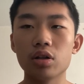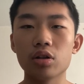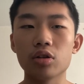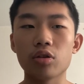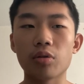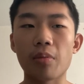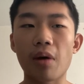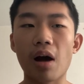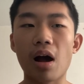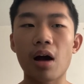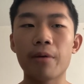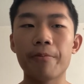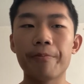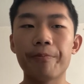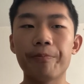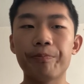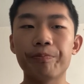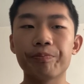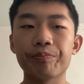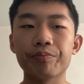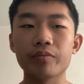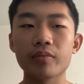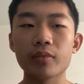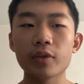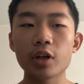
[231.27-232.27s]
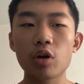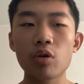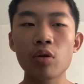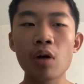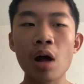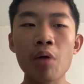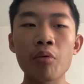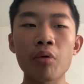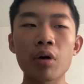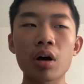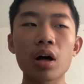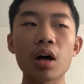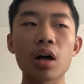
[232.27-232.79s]
懂吗？后
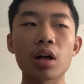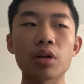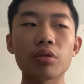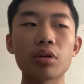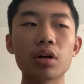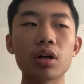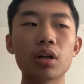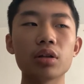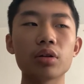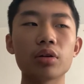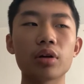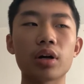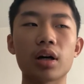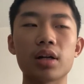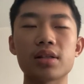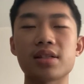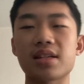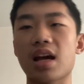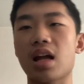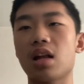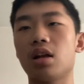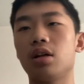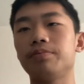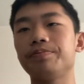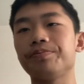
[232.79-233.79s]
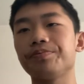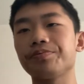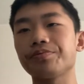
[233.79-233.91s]
来我和很多人都和解了。